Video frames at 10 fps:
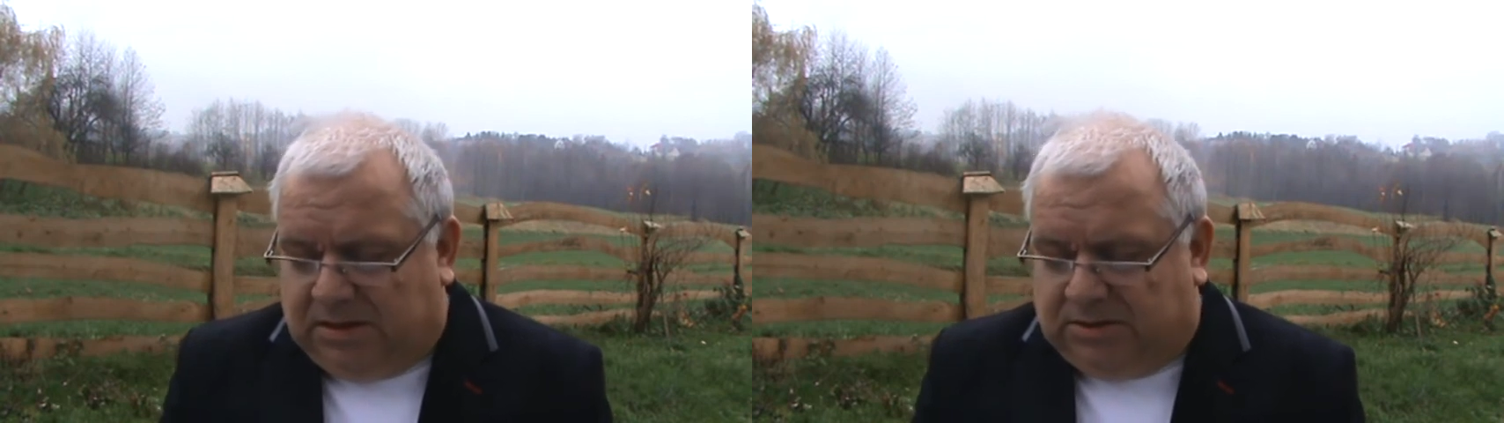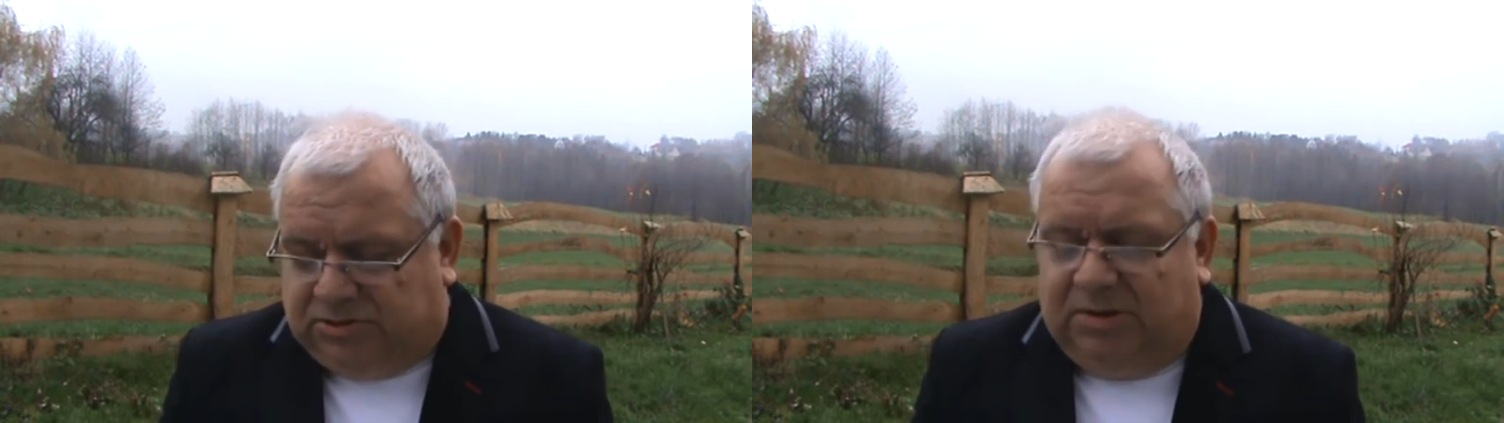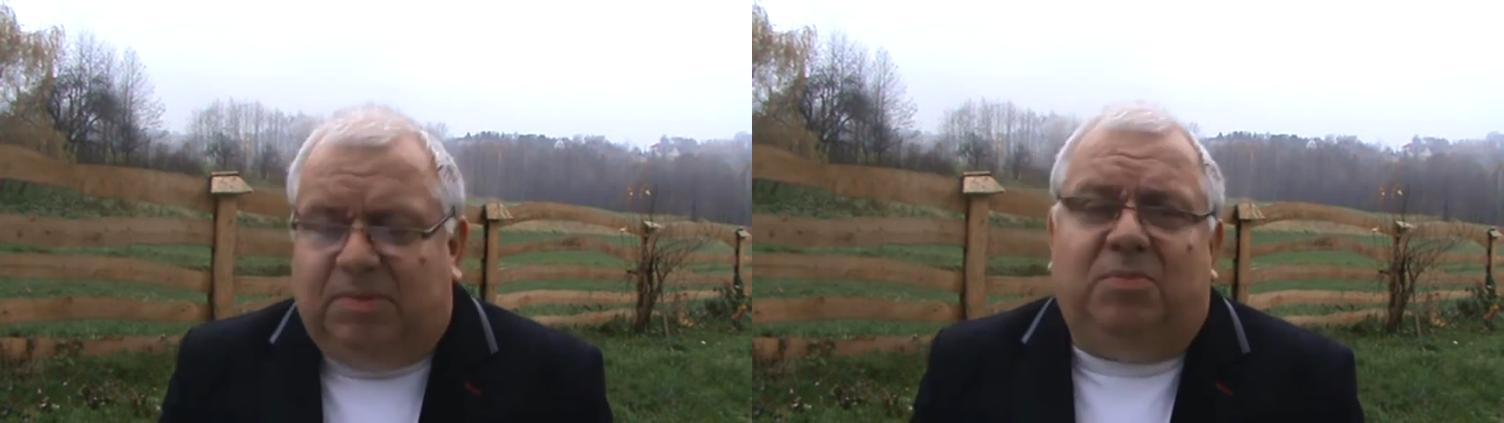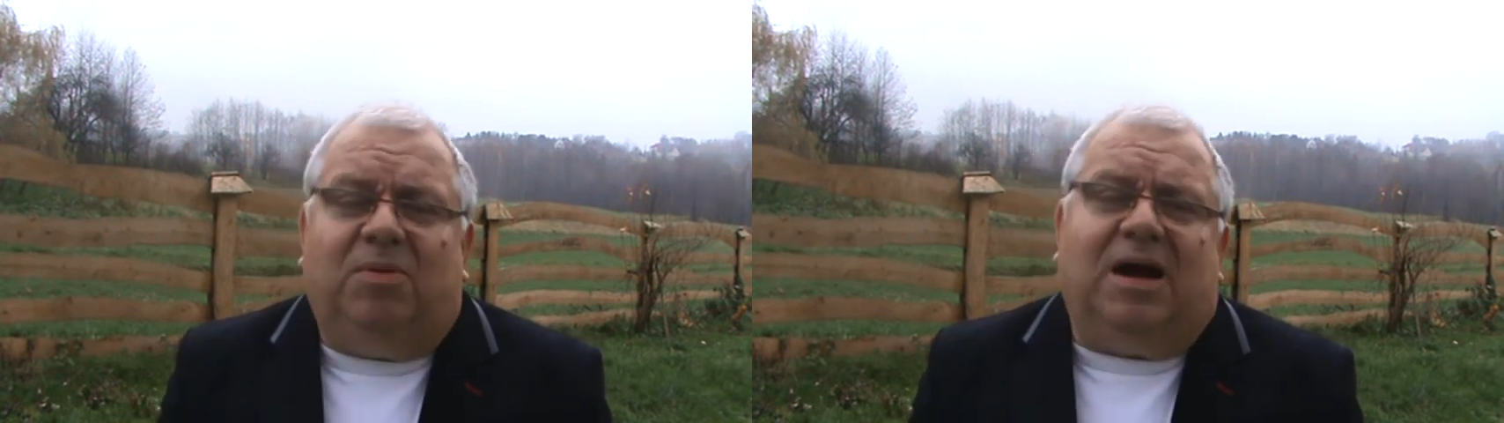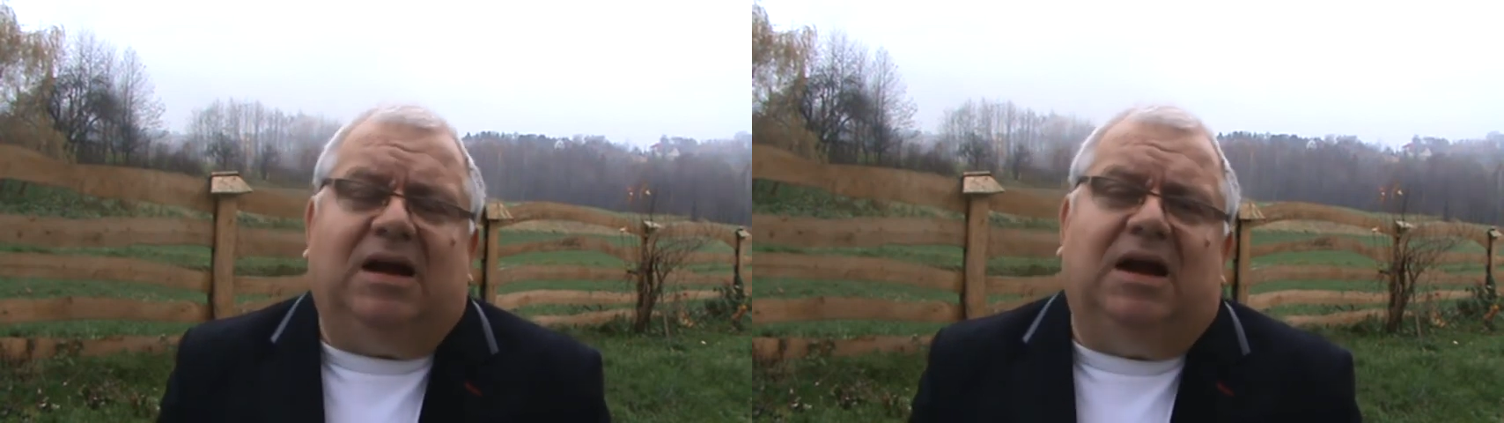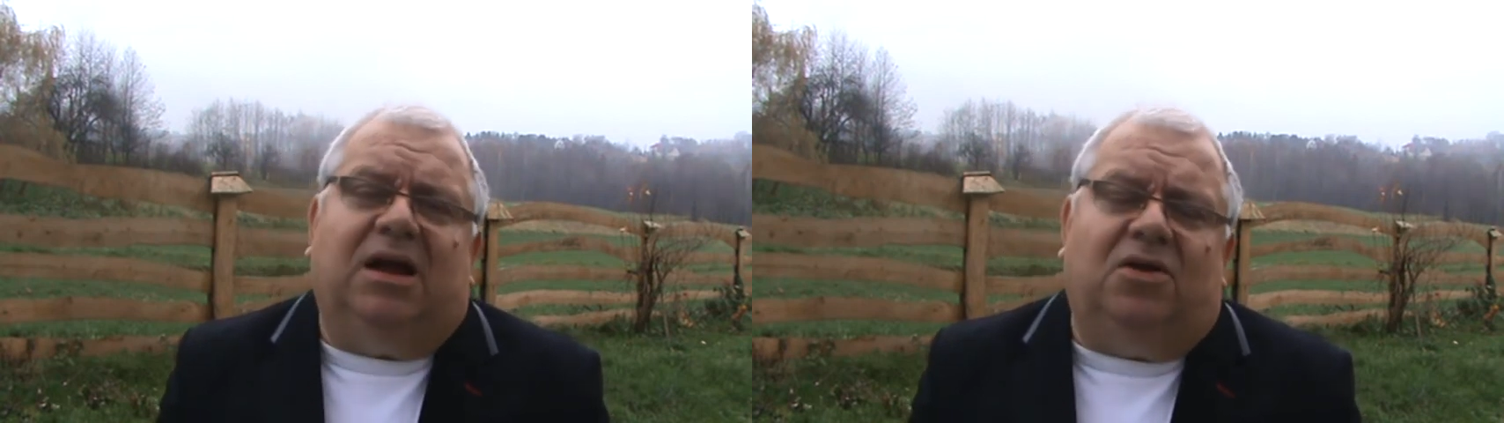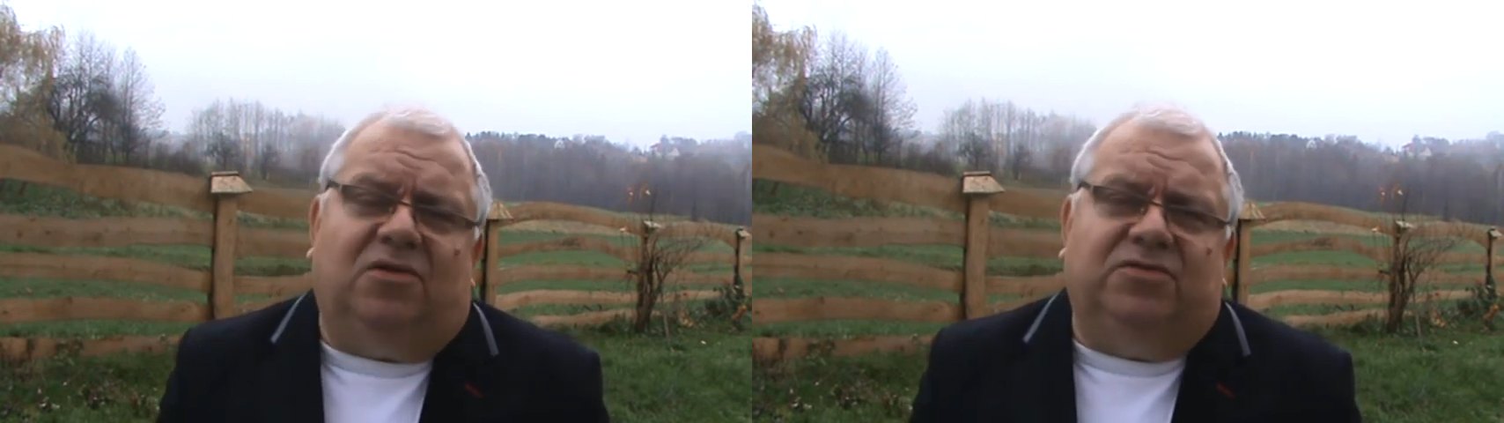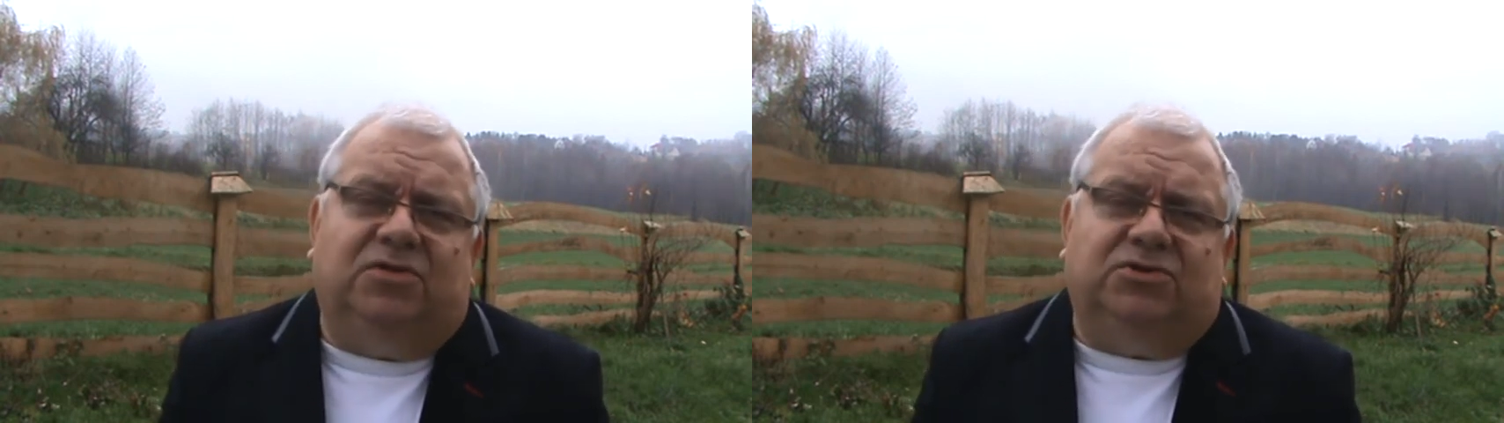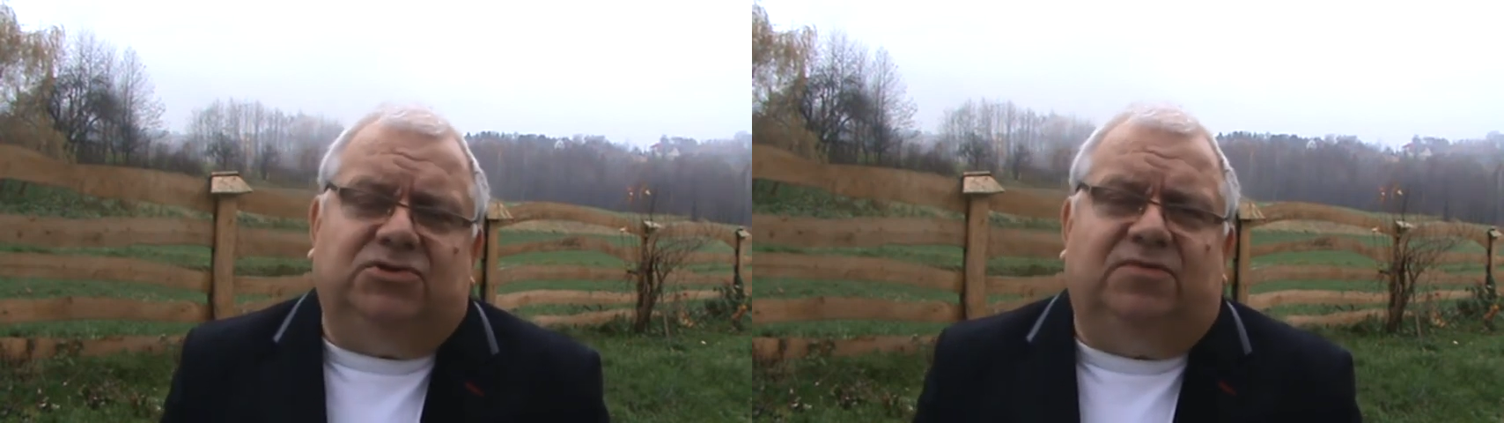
Żeby była klarowność